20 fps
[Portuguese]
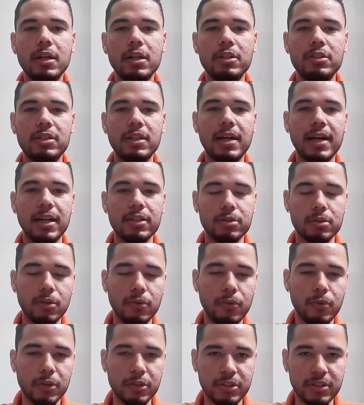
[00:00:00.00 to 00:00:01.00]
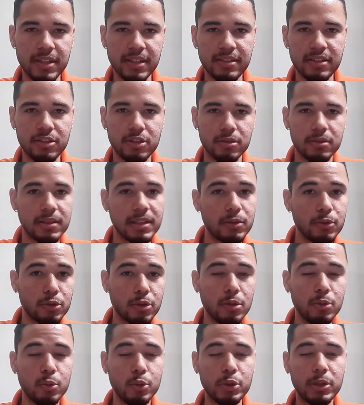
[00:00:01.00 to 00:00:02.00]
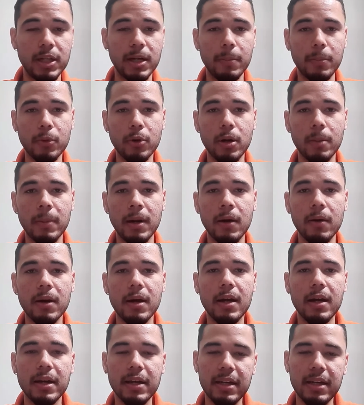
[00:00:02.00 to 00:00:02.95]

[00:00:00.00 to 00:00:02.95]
de caso não fosse decidido no, no tempo normal,